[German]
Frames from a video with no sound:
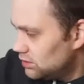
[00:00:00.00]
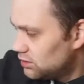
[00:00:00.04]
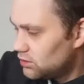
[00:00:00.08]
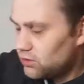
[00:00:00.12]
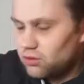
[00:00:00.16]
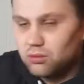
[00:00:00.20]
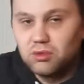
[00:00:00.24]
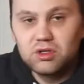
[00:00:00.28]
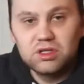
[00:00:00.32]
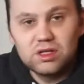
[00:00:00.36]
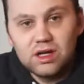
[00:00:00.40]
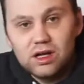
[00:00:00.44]

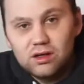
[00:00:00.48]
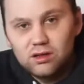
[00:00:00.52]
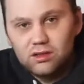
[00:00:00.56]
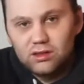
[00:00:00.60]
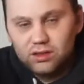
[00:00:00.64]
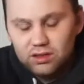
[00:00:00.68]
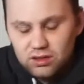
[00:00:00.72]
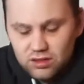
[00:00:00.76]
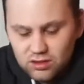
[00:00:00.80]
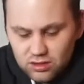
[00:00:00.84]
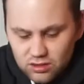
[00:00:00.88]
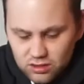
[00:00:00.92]
Zumindest alle,
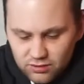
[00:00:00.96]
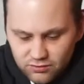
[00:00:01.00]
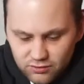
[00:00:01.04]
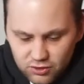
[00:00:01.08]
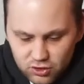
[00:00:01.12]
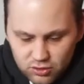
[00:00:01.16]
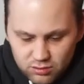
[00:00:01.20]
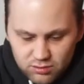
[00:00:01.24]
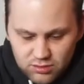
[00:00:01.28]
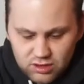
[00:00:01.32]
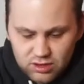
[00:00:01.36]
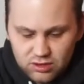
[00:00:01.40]
die irgendwie
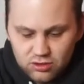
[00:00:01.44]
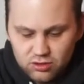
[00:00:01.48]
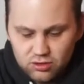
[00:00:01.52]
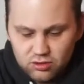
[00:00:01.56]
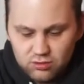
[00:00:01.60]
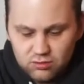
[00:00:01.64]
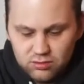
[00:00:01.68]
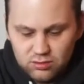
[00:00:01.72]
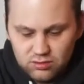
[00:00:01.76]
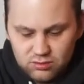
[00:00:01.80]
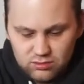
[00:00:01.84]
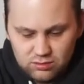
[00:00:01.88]
schon mal eine
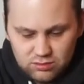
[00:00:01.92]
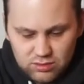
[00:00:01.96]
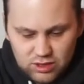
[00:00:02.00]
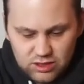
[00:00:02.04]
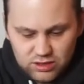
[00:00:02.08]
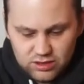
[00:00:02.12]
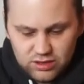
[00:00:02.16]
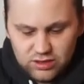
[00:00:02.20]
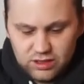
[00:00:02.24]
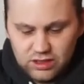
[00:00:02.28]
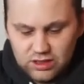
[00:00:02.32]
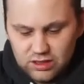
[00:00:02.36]

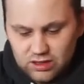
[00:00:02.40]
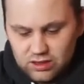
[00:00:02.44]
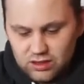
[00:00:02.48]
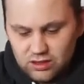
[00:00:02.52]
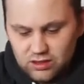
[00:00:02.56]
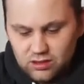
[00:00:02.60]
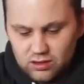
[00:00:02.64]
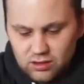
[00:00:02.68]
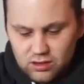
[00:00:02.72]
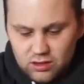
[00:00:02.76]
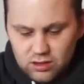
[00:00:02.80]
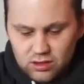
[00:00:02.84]
Tomate in der Hand haben.